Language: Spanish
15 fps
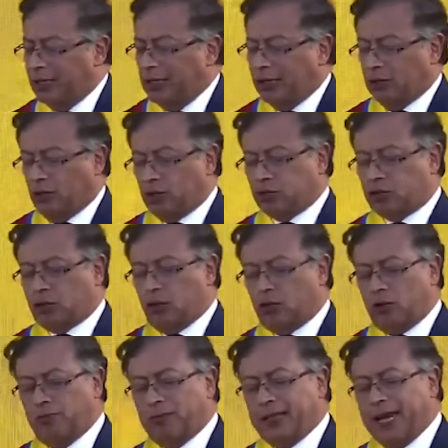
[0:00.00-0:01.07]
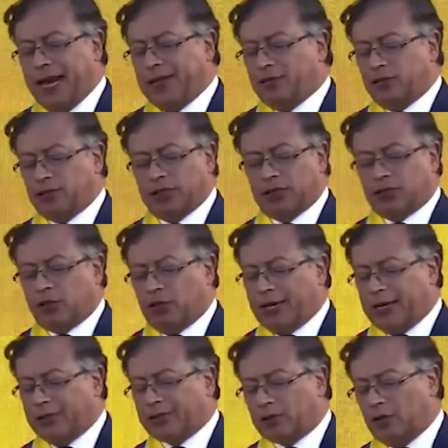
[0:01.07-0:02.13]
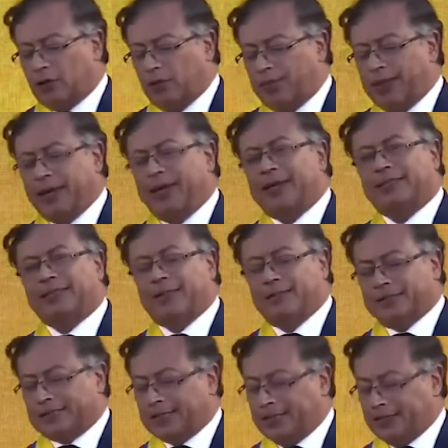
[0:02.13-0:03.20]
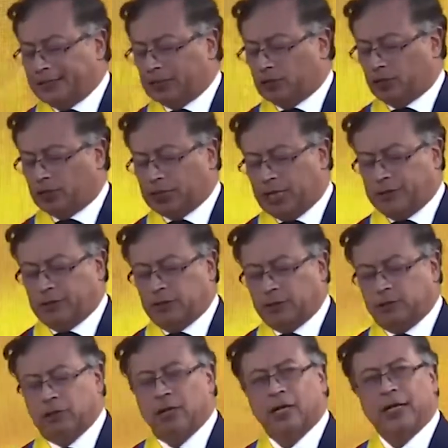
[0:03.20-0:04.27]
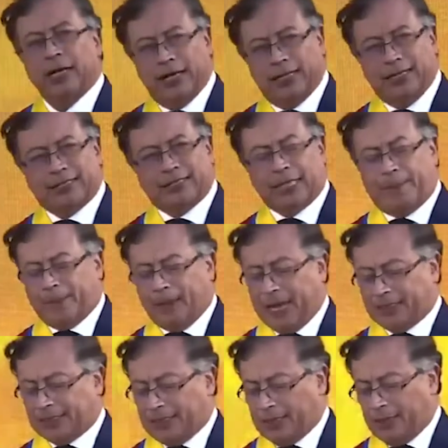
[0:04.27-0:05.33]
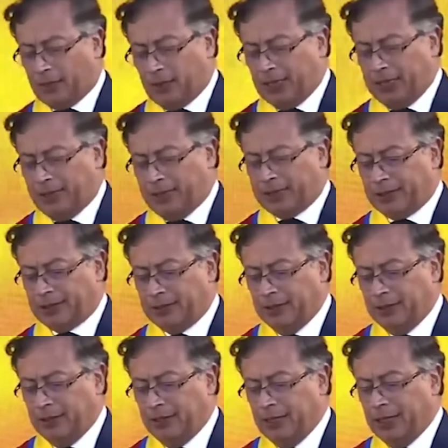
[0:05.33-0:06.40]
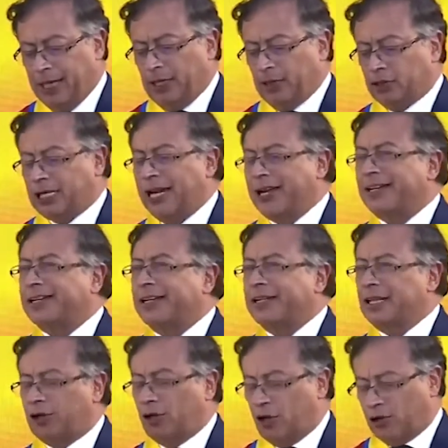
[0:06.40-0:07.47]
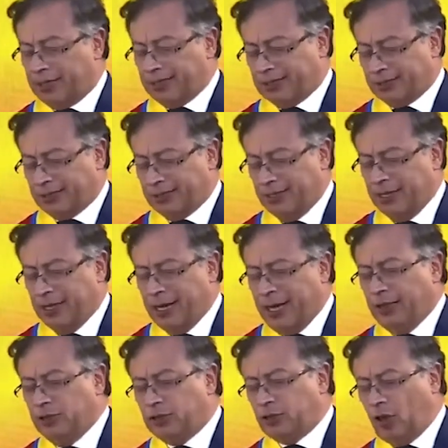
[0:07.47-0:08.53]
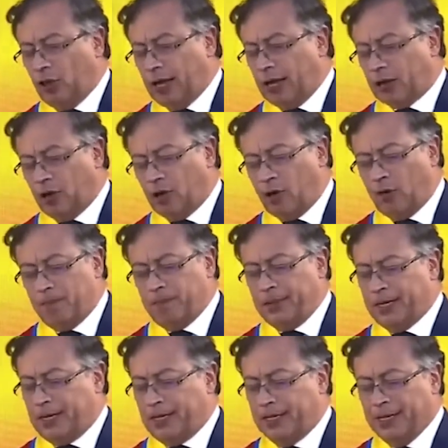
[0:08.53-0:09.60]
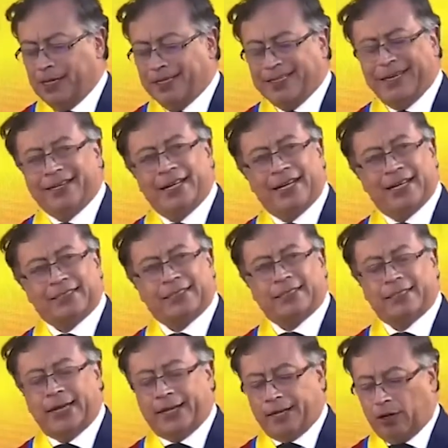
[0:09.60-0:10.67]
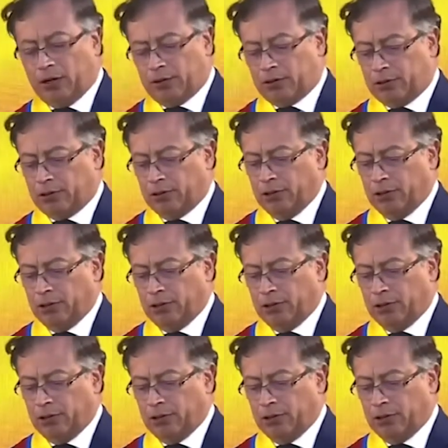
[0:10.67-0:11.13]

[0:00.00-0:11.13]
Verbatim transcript: los colombianos y todas las colombianas que me están escuchando en esta plaza de Bolívar, en los alrededores, en toda Colombia y en el exterior,